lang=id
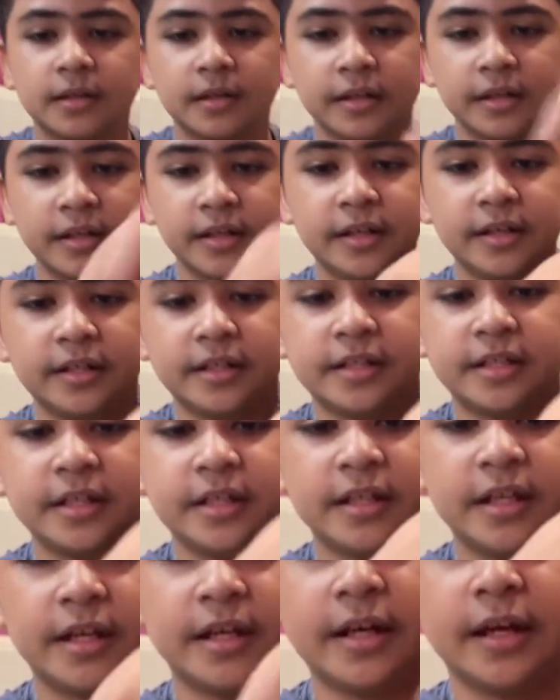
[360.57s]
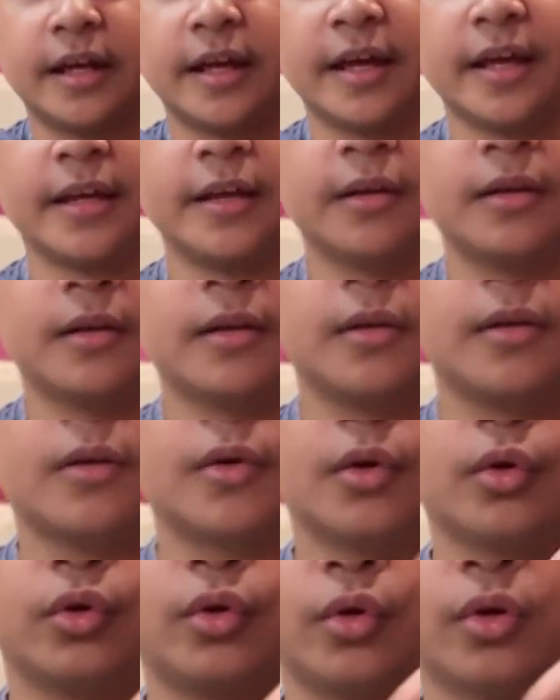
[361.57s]
Ini di sini ada gain
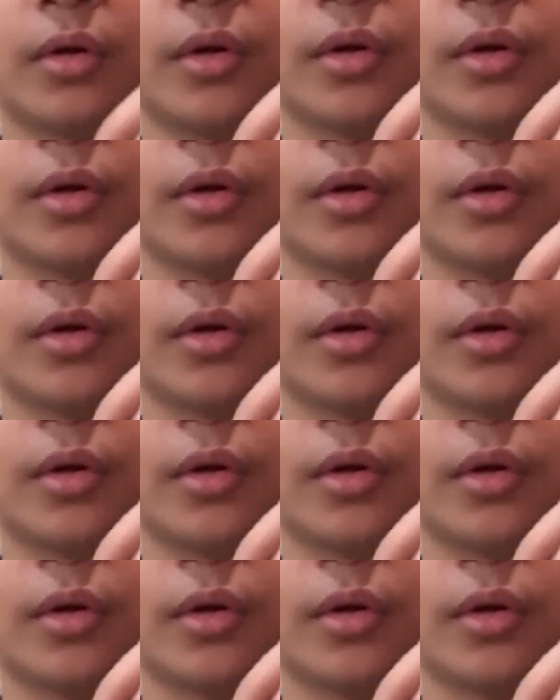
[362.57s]
untuk